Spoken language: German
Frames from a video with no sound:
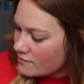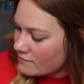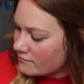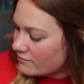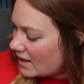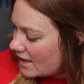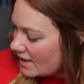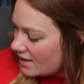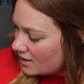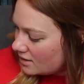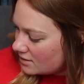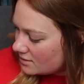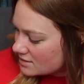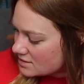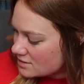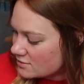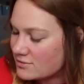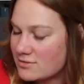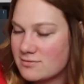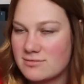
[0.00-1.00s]
weil
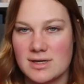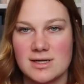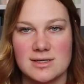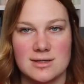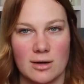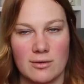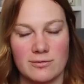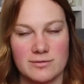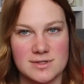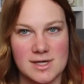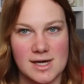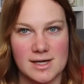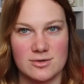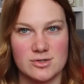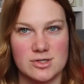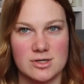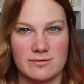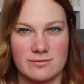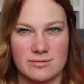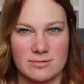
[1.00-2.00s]
das auf jeden Fall ein
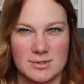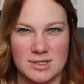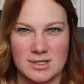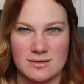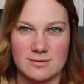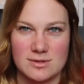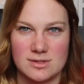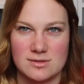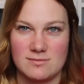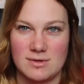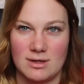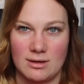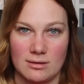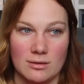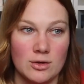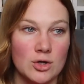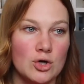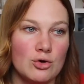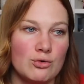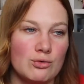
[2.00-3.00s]
Draufzahlgeschäft für mich gewesen wäre.